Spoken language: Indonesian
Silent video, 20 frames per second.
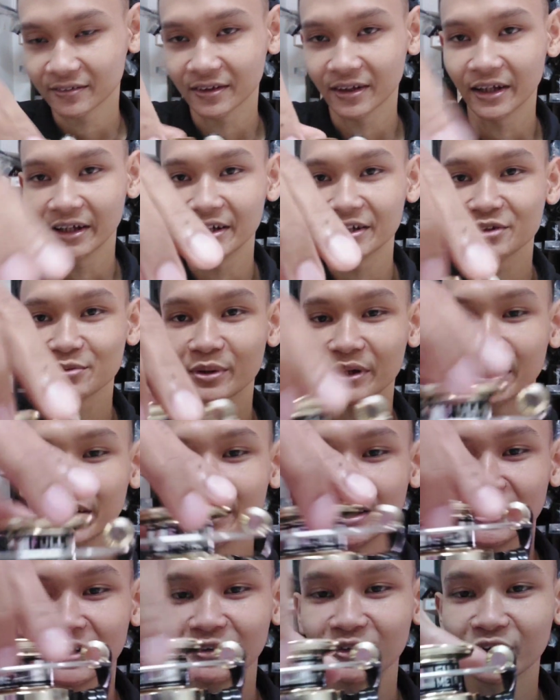Nah, Ini seperti
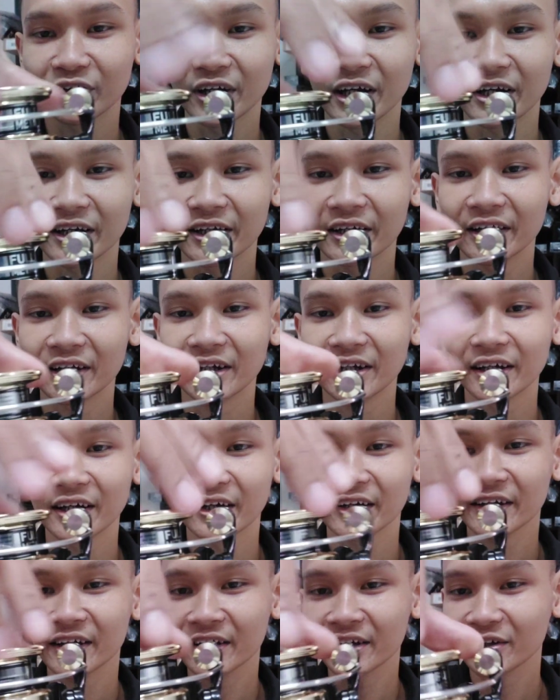ini untuk dari
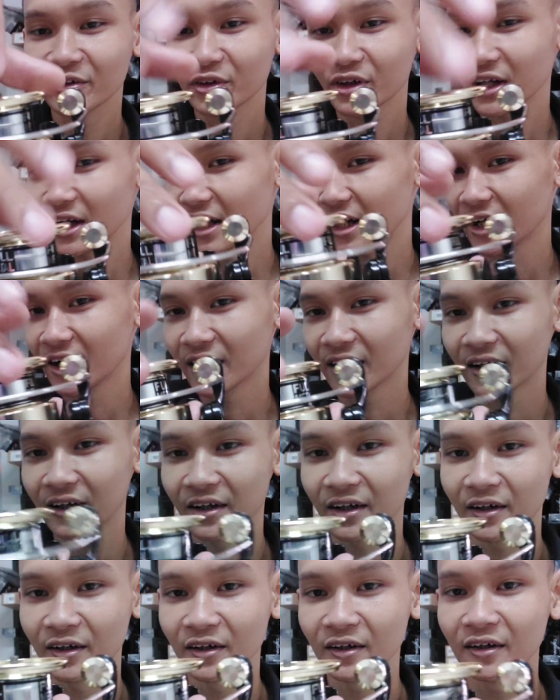clickernya dia udah
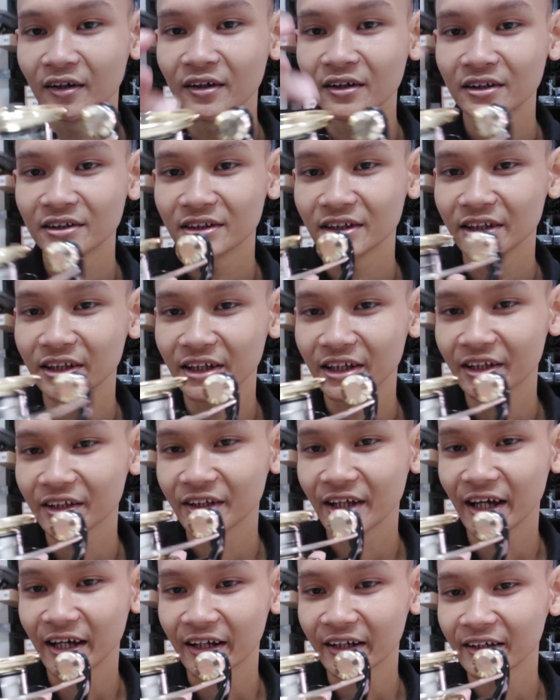sedikit
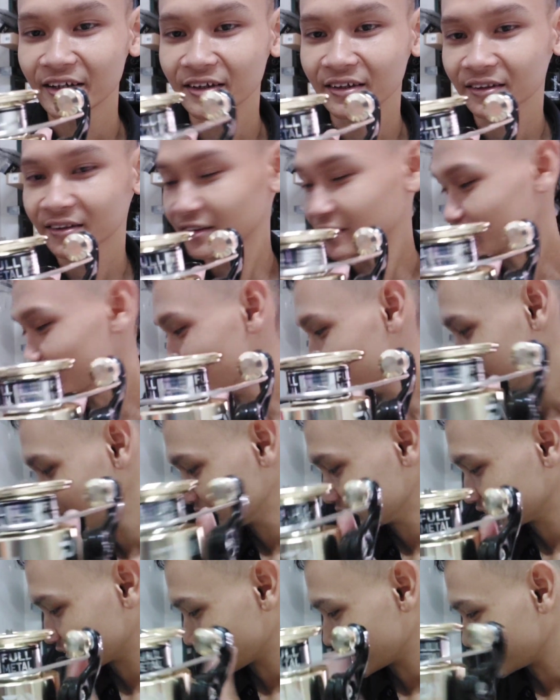nyaring dibanding
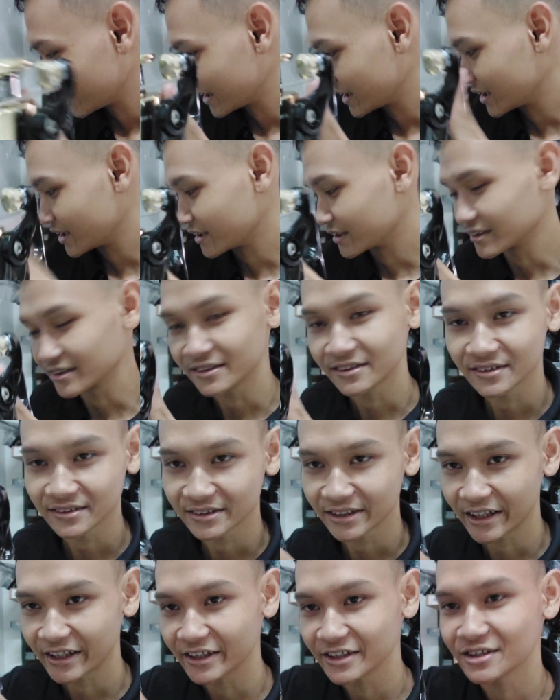kayak
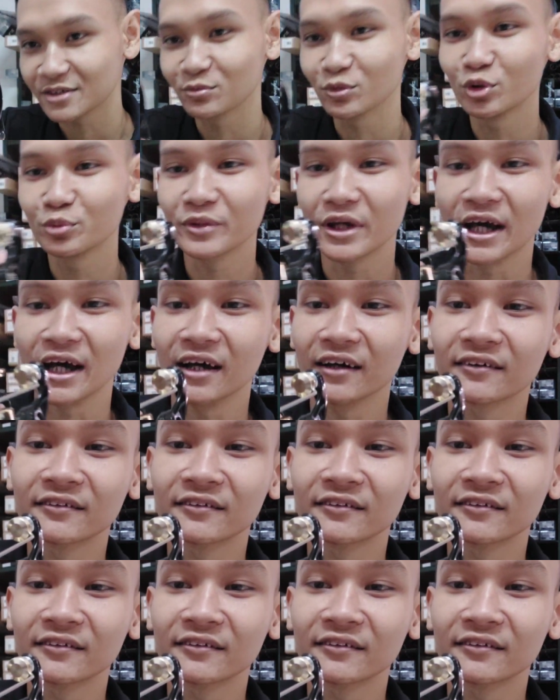seri sebelumnya